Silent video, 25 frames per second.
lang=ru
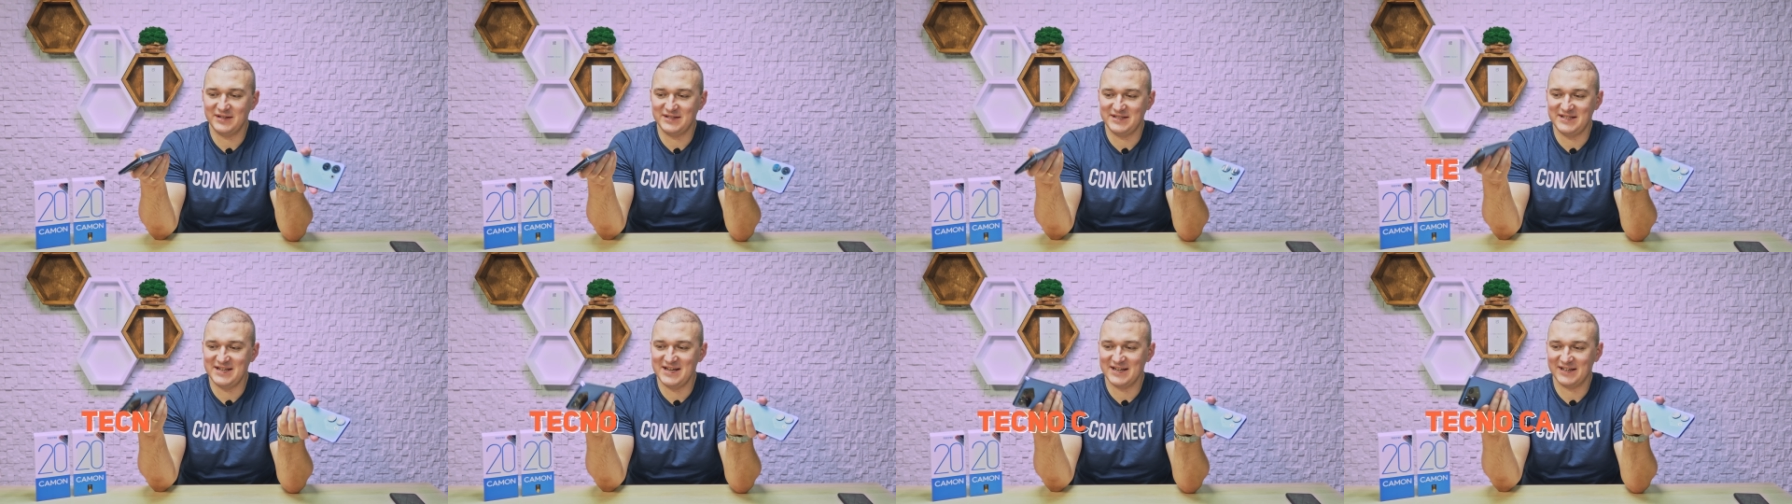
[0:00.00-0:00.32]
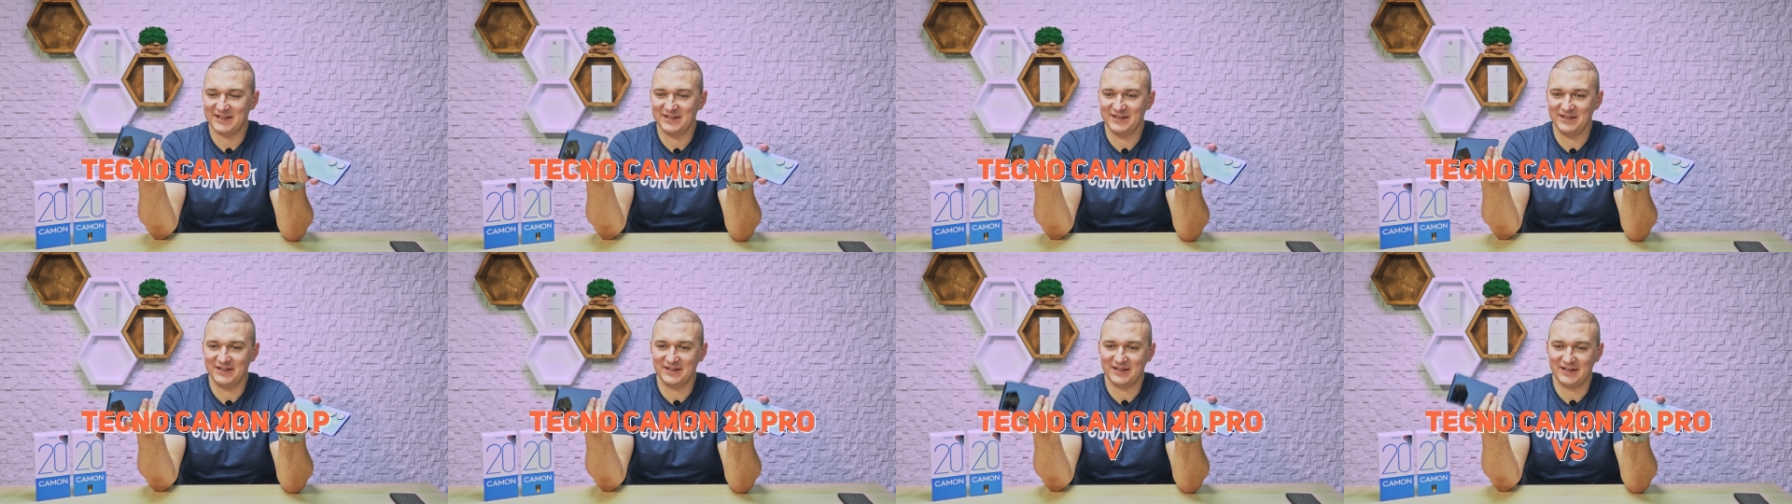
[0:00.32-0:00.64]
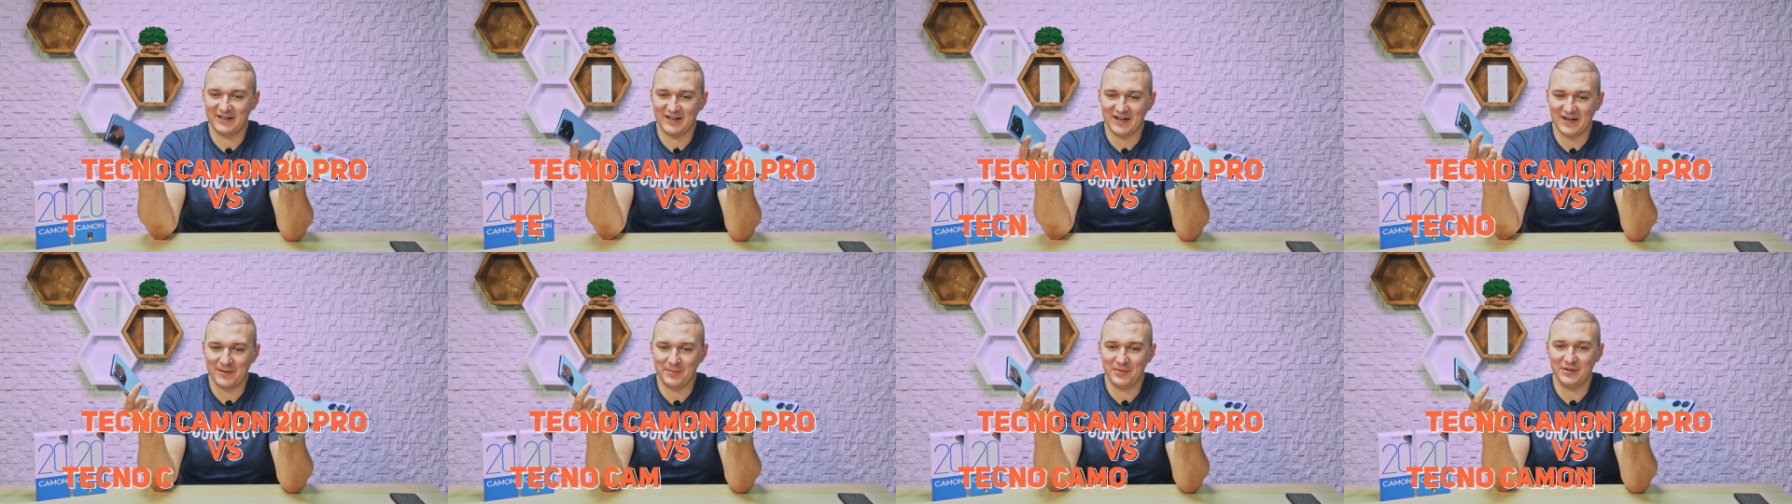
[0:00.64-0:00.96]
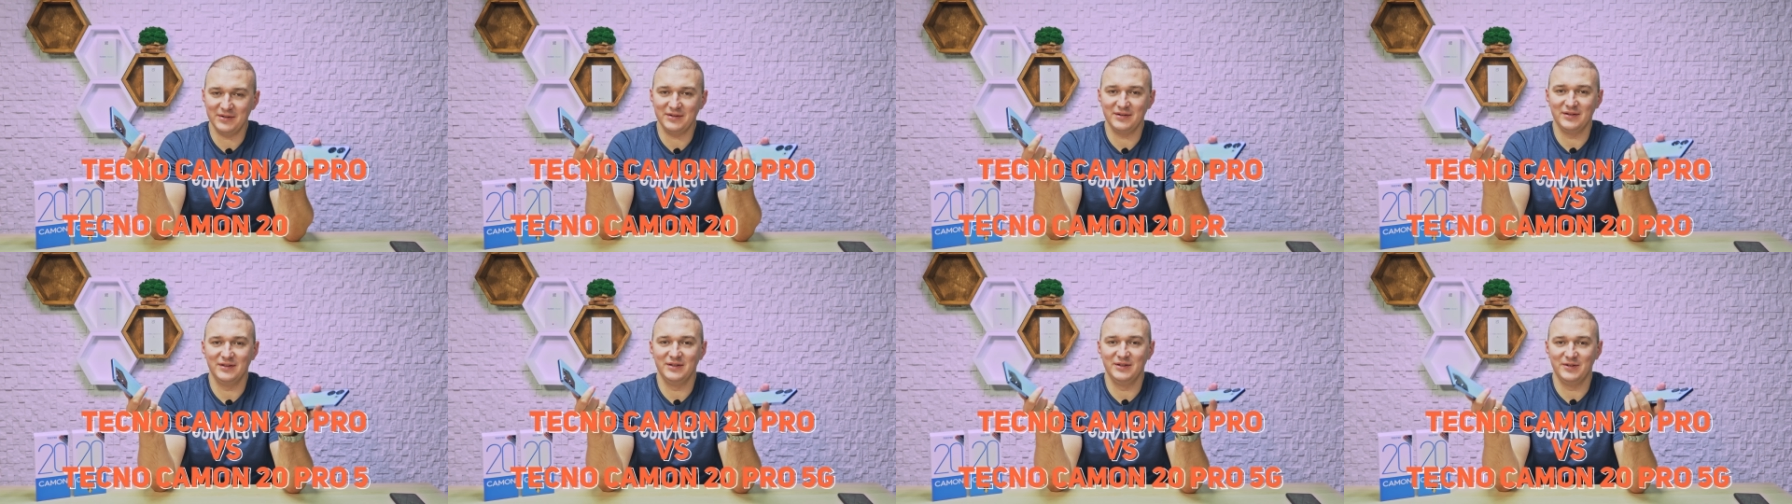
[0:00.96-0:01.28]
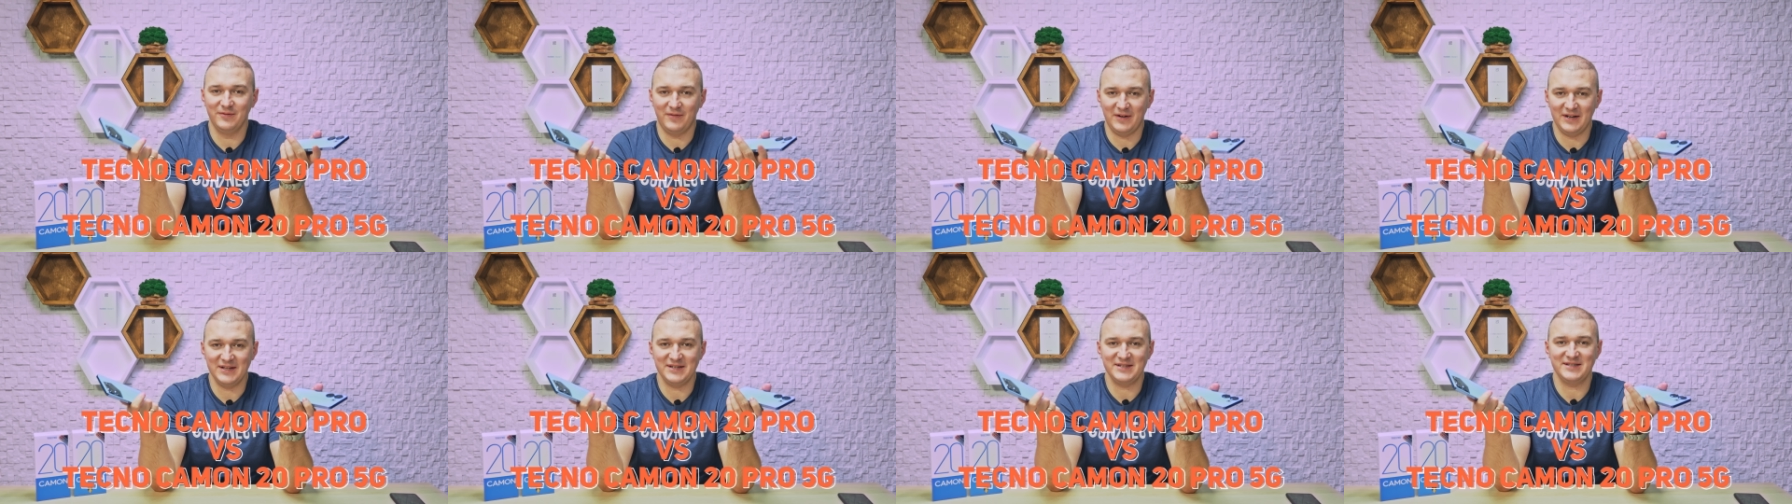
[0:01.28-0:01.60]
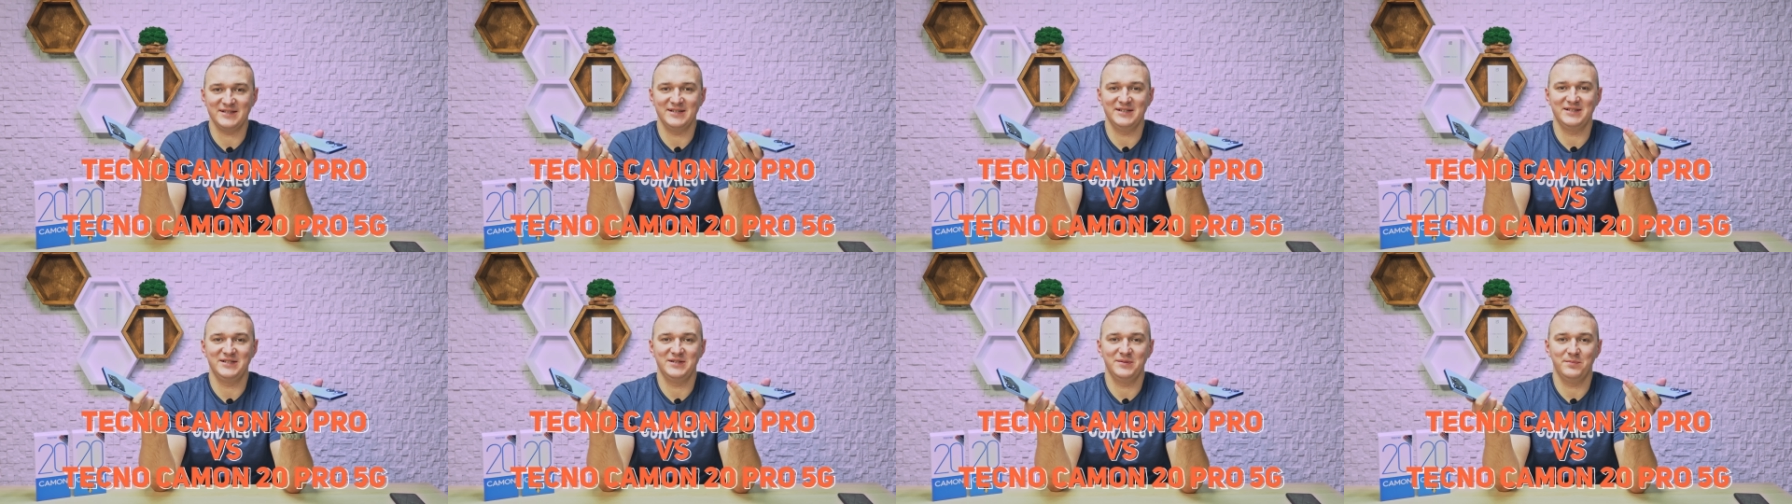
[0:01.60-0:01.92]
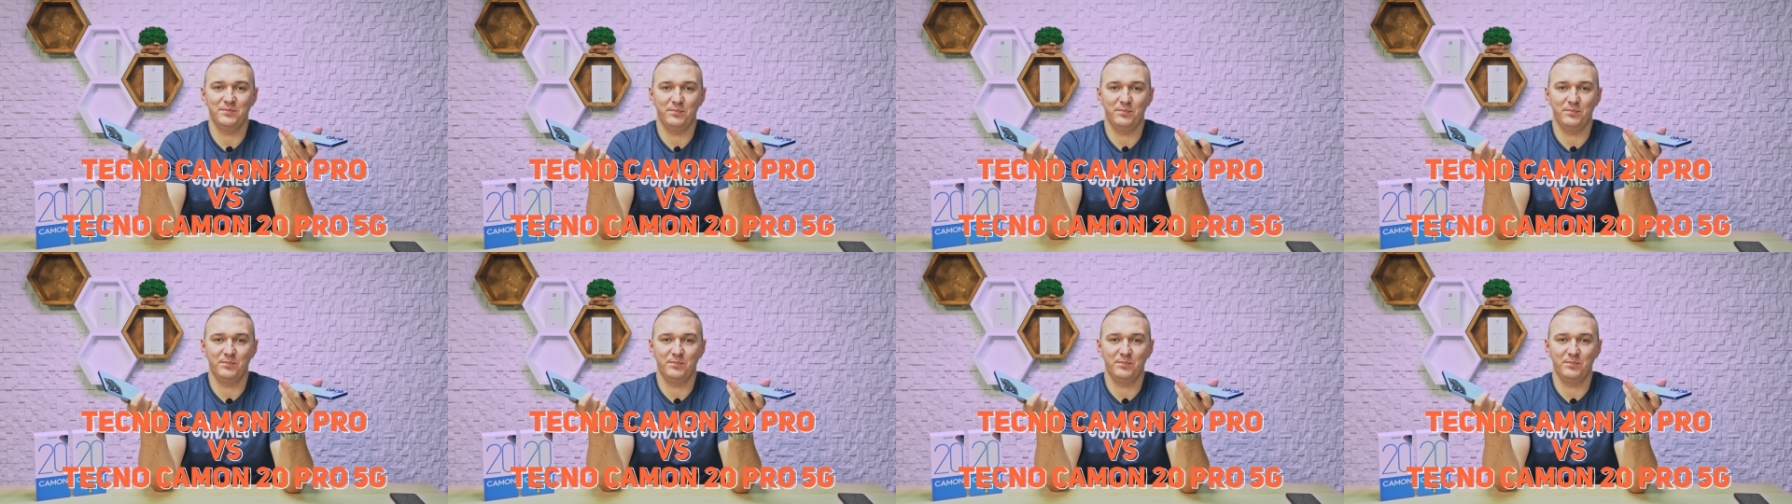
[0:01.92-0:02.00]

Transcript: Tecno Common 20